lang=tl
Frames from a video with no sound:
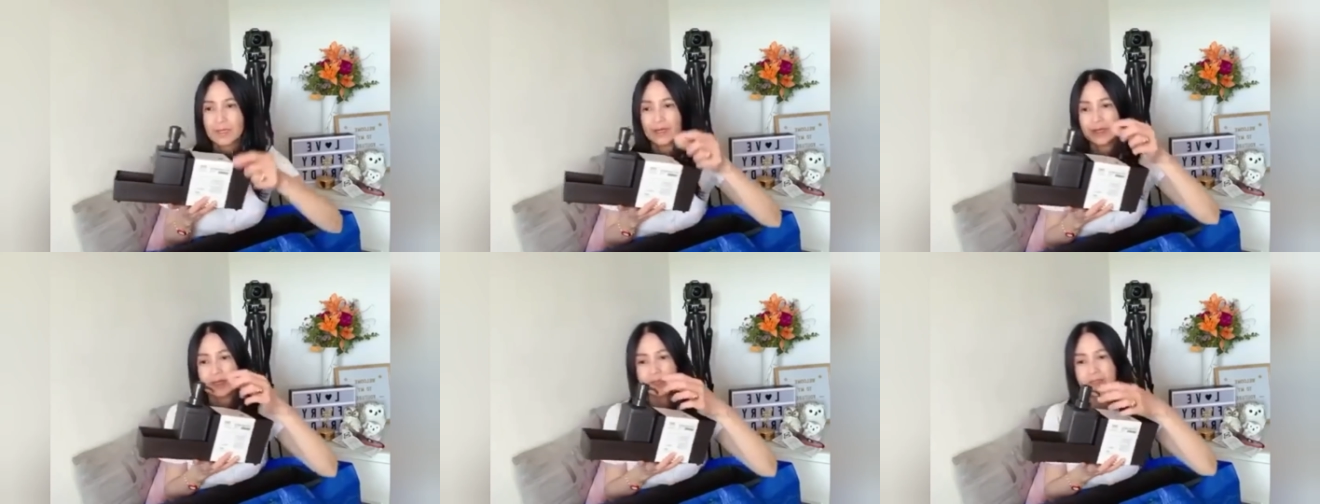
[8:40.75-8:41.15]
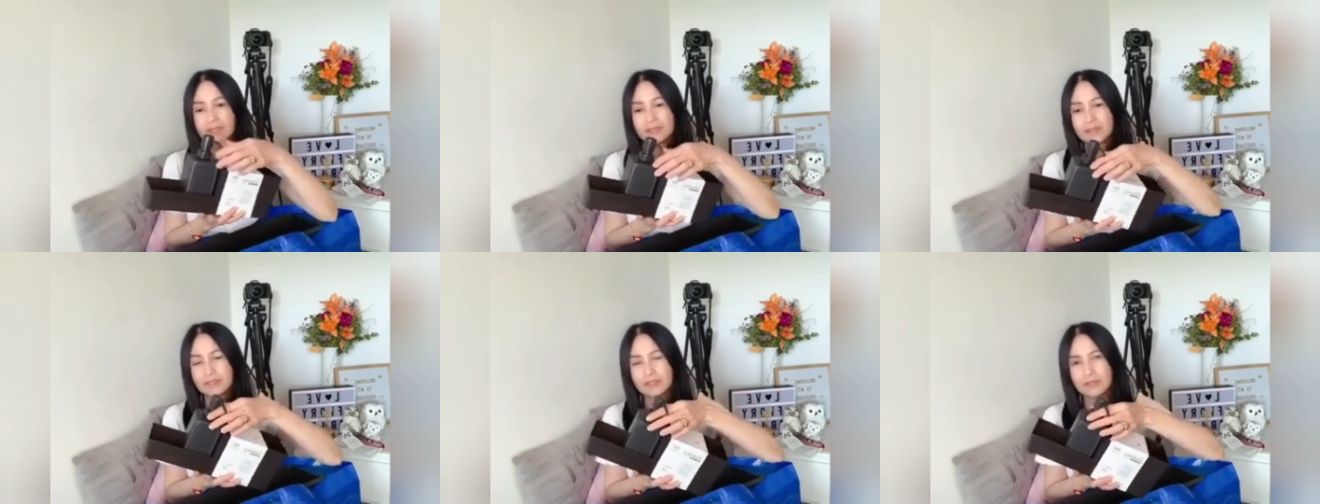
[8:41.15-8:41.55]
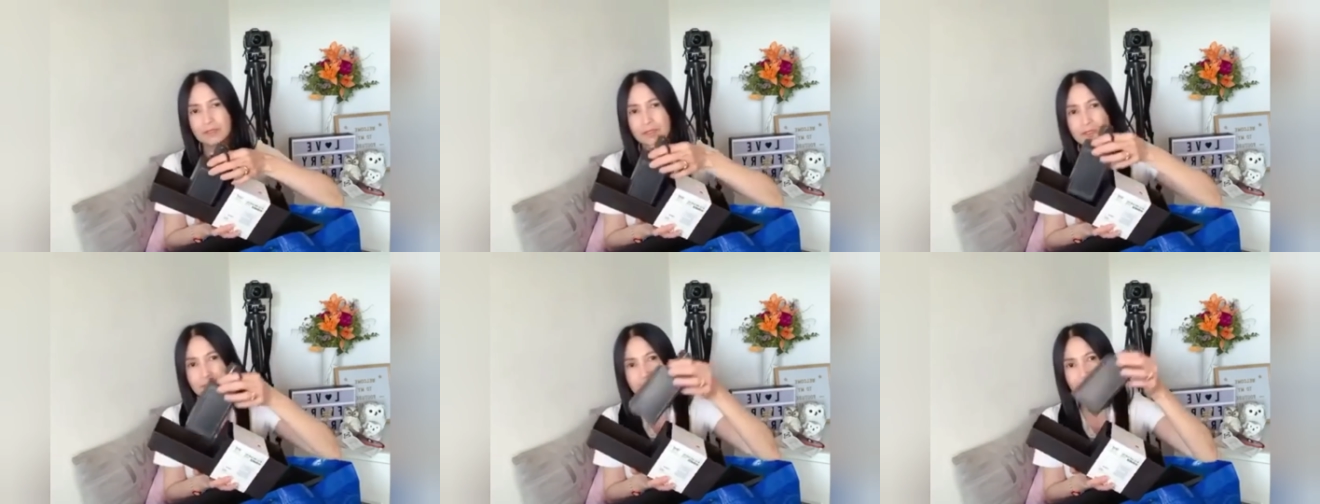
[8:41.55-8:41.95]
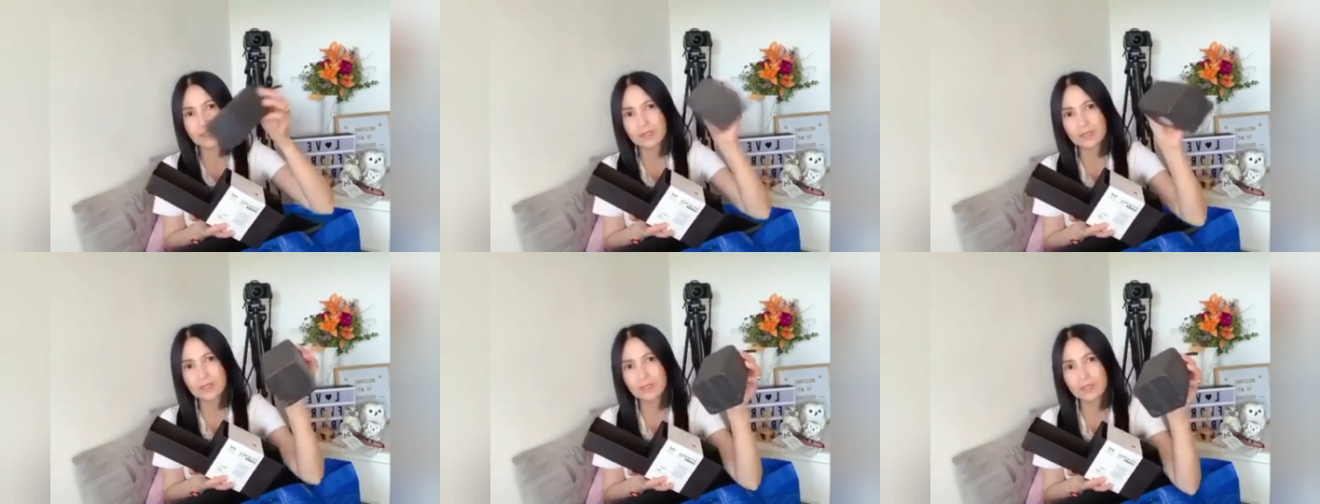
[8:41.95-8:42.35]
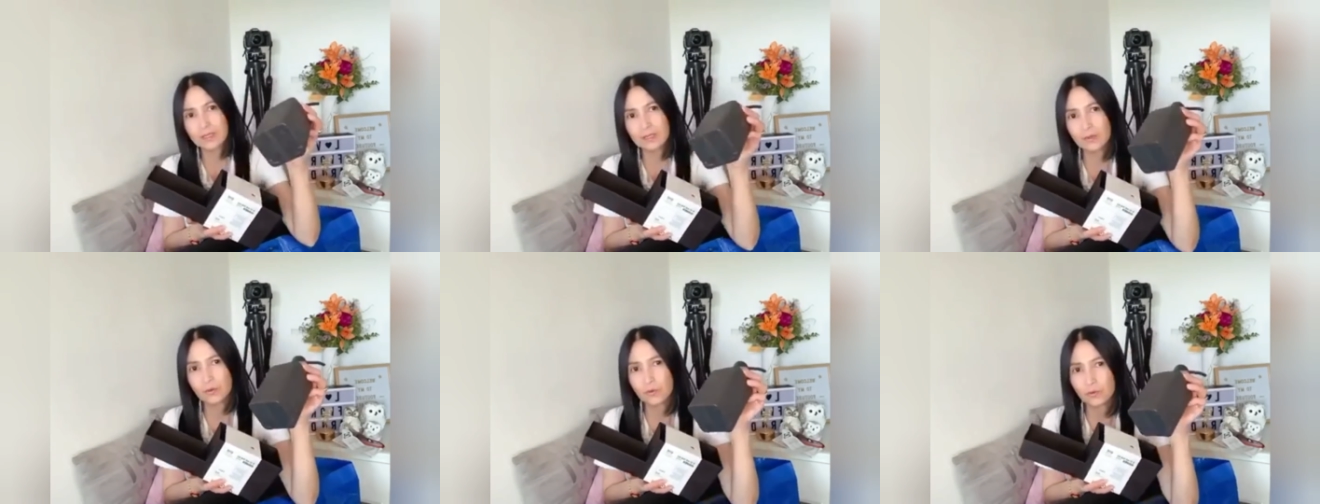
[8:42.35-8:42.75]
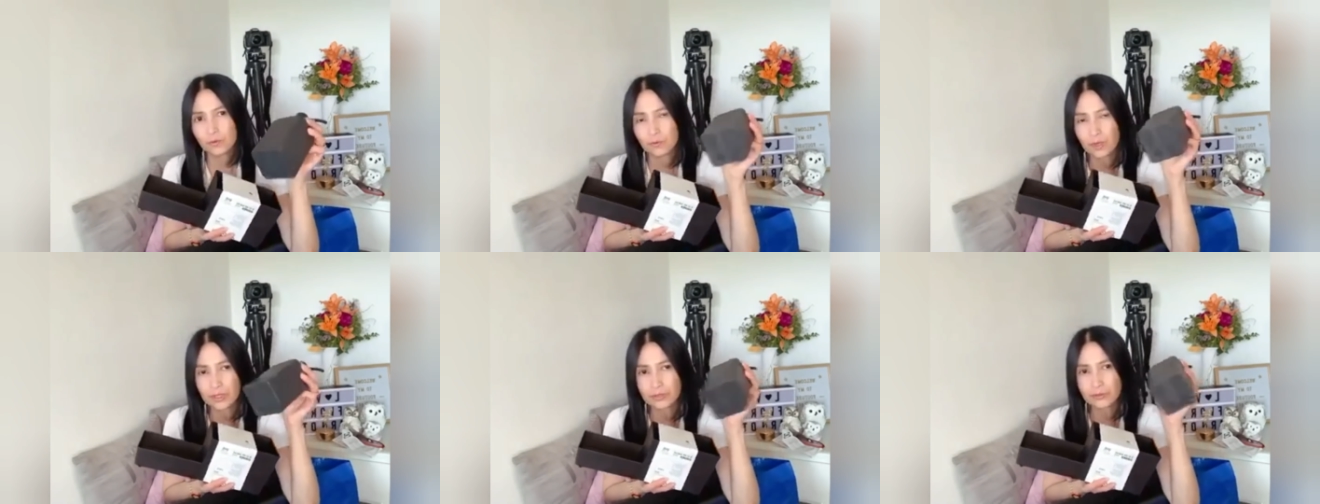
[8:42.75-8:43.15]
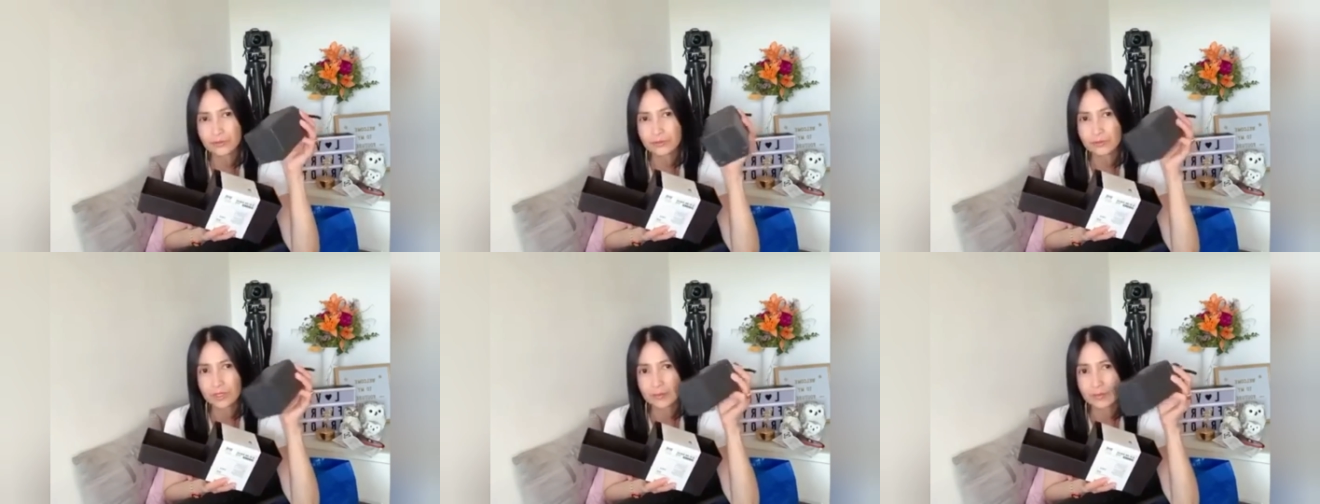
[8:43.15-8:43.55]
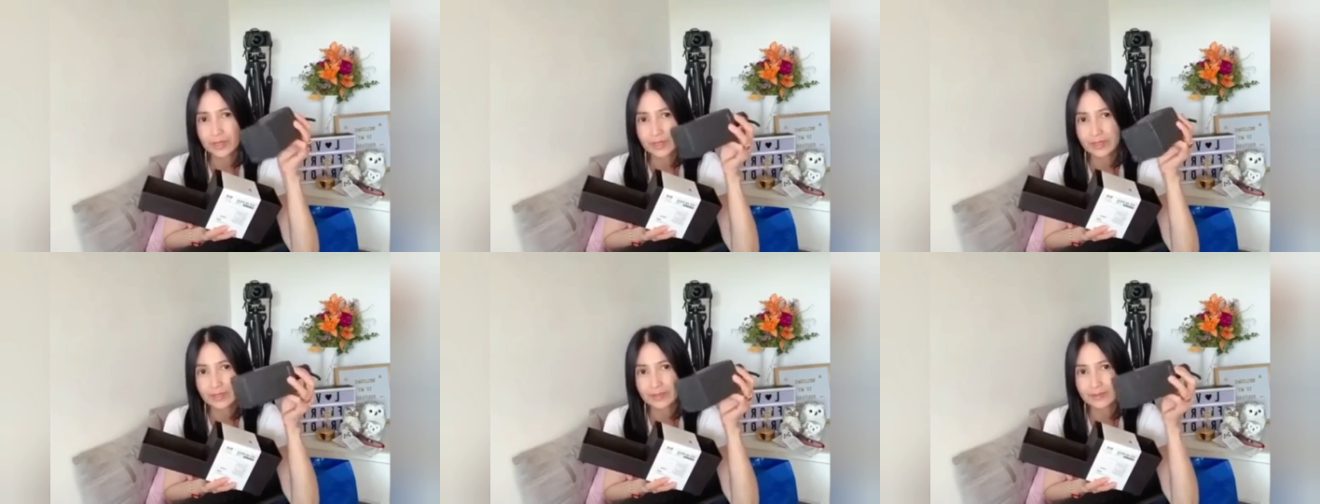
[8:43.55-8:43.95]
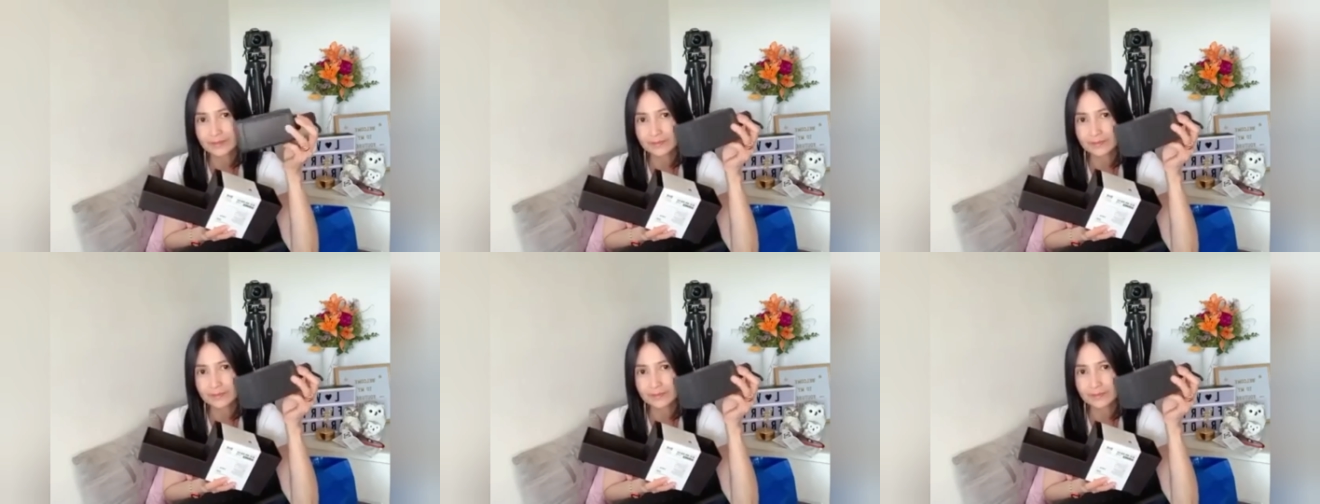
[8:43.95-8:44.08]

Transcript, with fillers: And then, ito nasa 1 euro lang mahigit.